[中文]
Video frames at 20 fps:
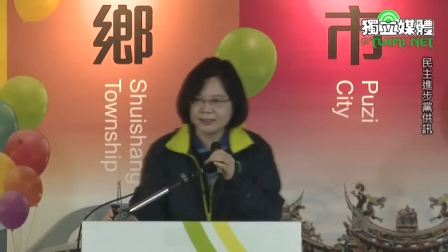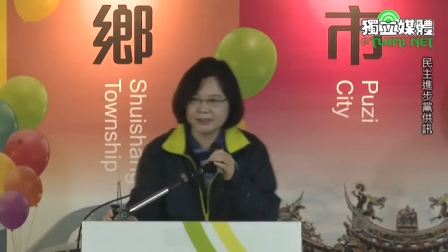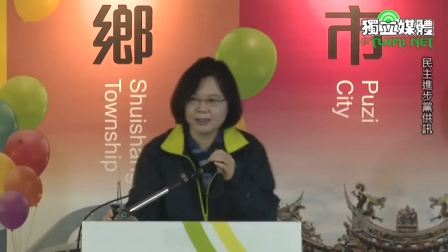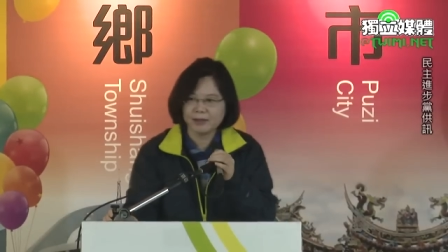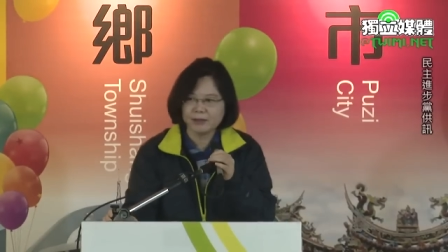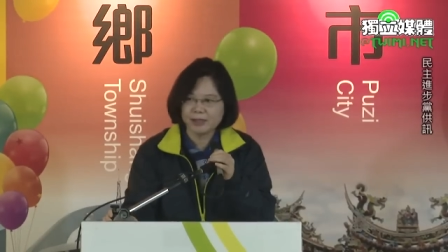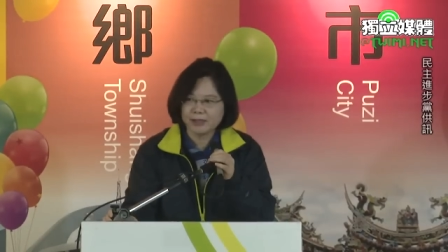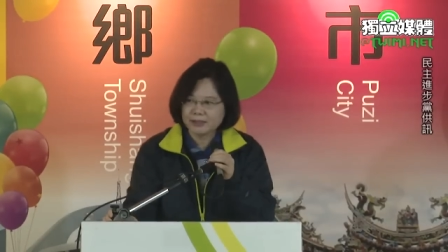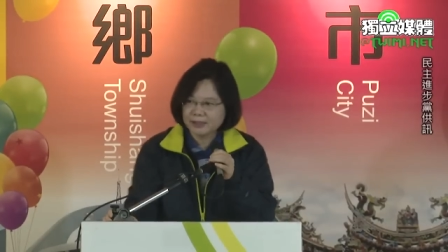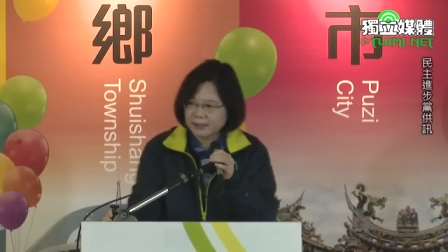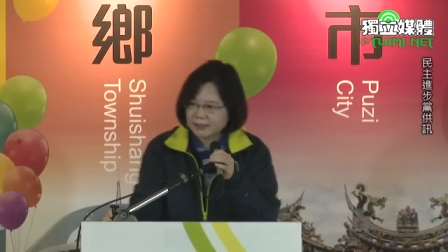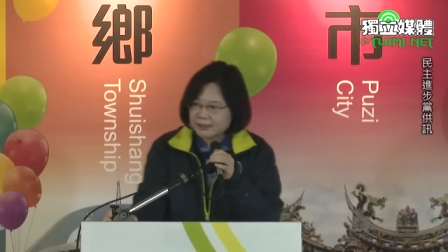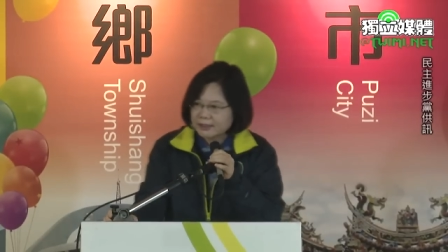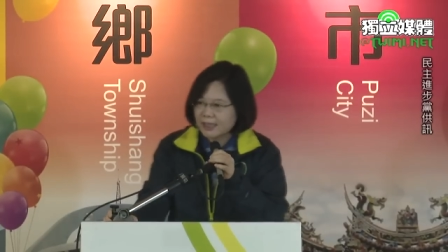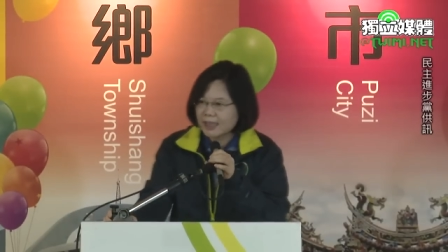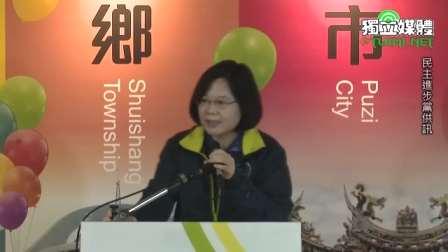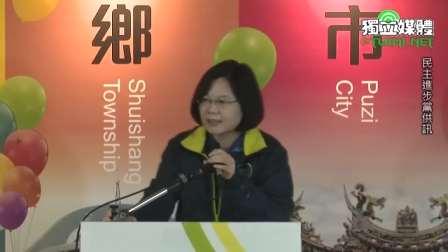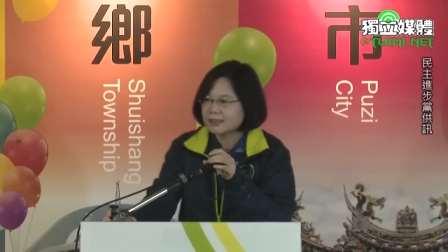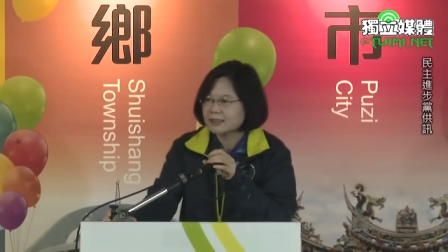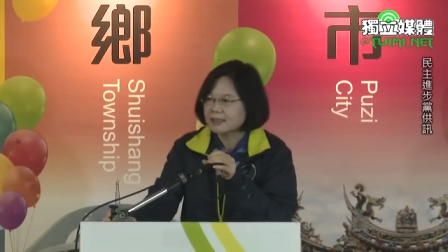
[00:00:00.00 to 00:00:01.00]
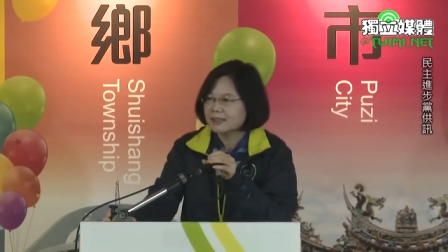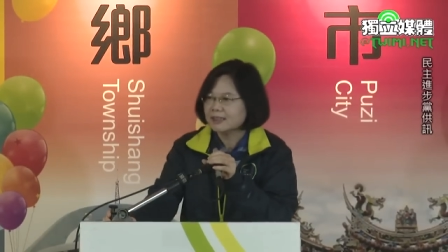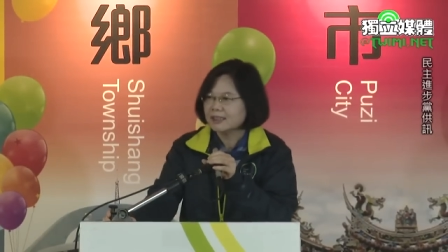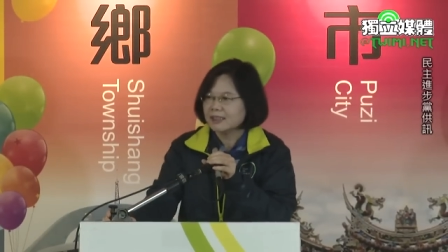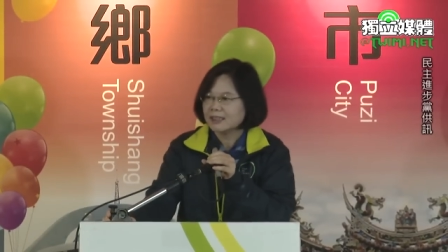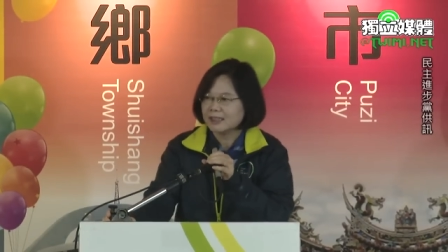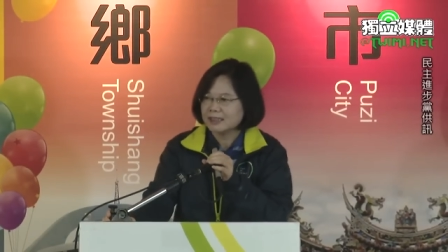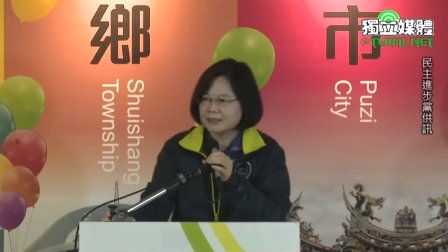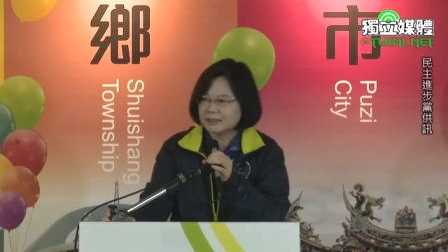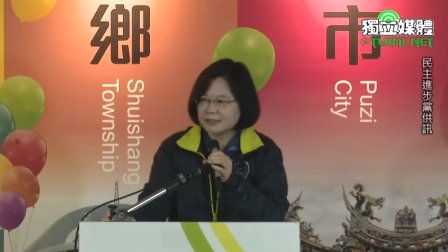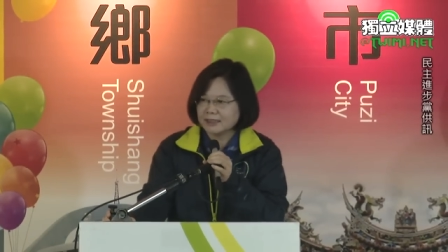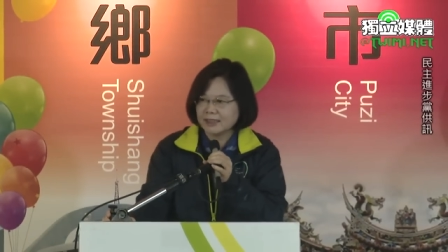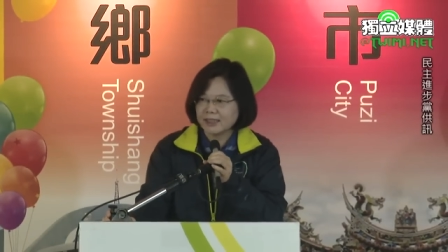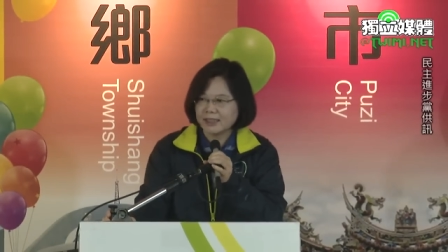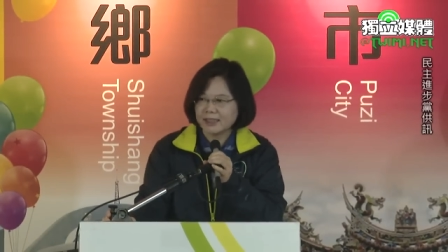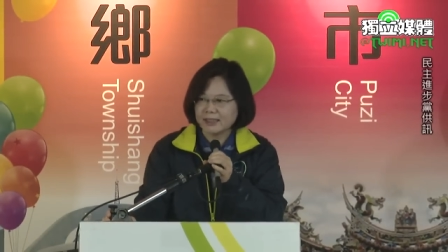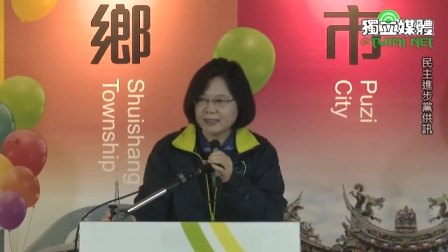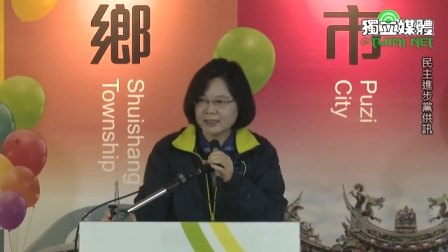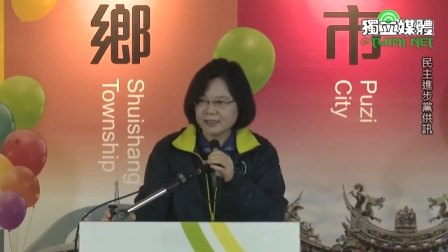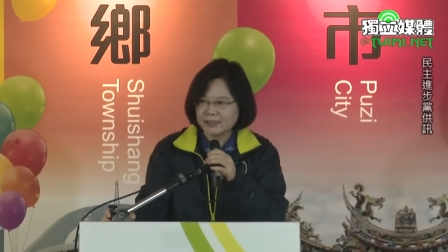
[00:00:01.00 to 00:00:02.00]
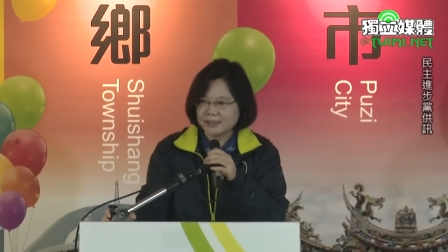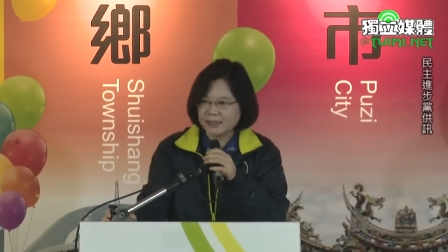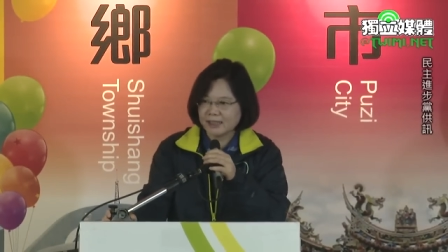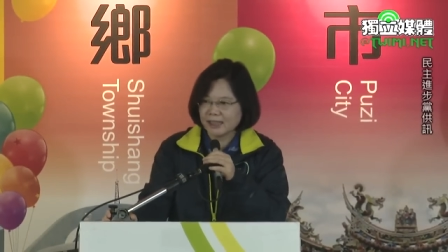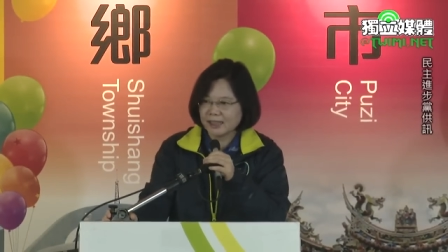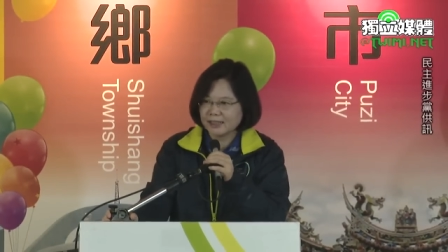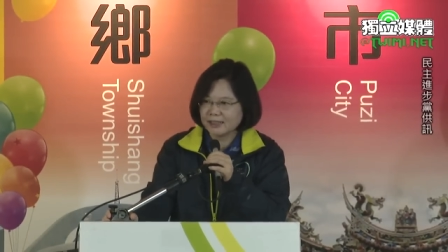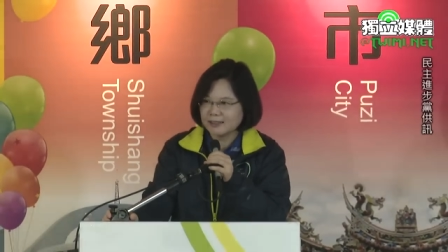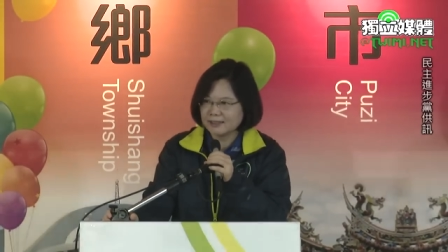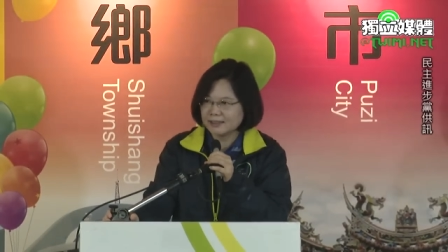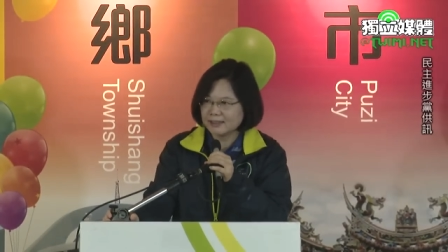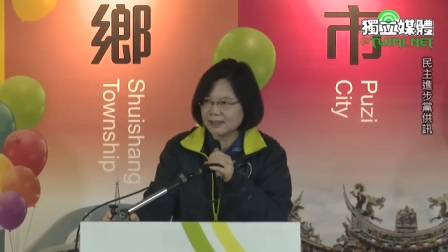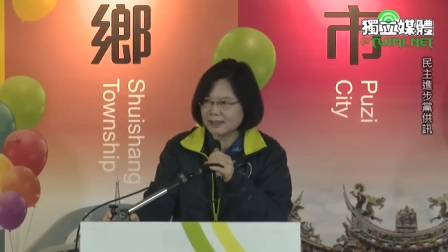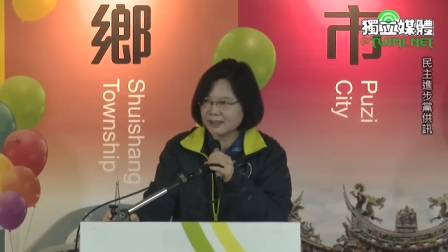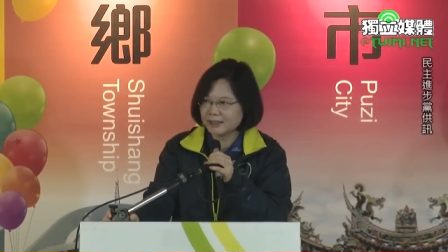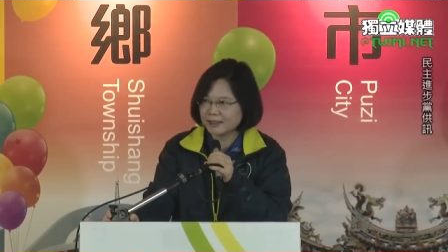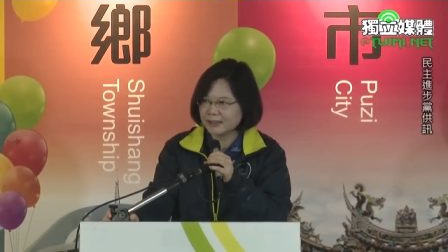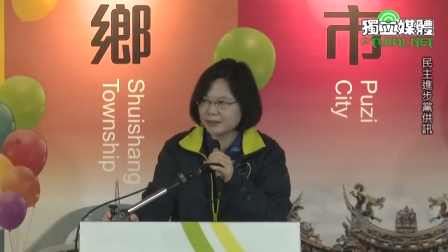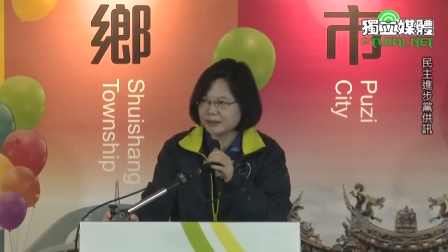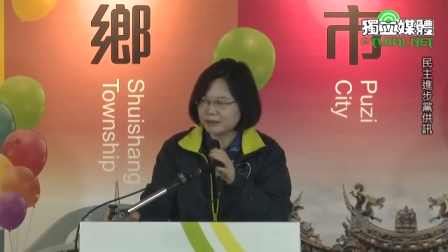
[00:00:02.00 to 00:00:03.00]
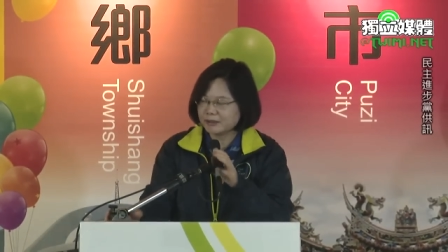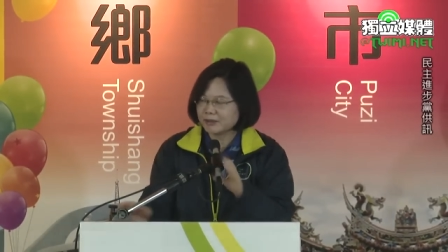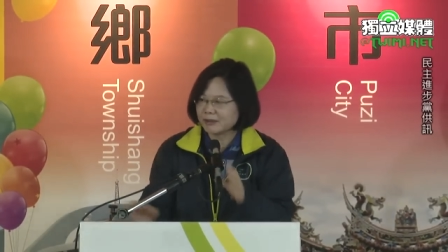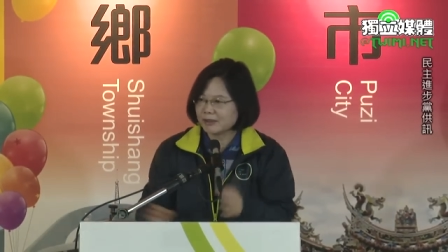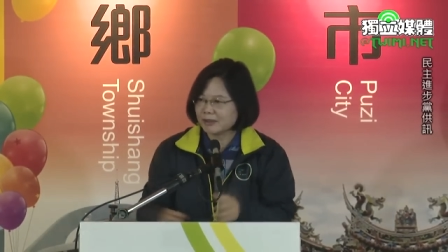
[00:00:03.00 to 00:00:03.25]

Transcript: 小花县长，啊，这个咱的